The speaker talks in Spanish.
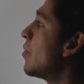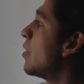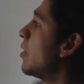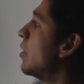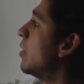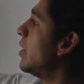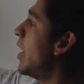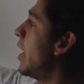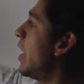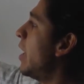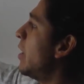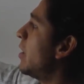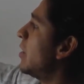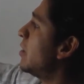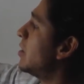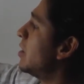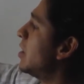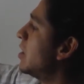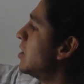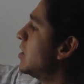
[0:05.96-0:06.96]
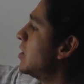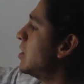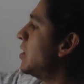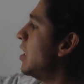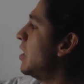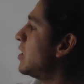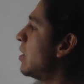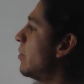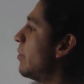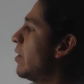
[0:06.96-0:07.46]
de
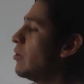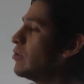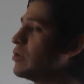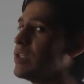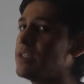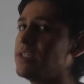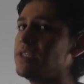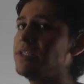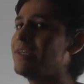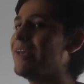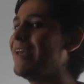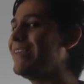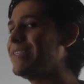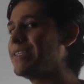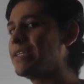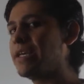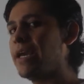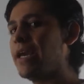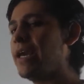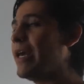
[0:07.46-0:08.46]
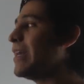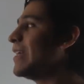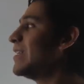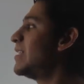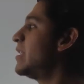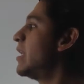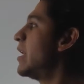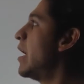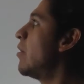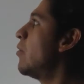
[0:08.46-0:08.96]
16 a menos 16 que
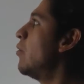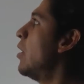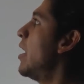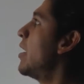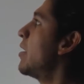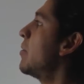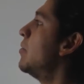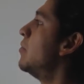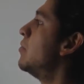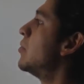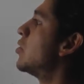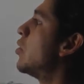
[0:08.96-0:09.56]
es triangular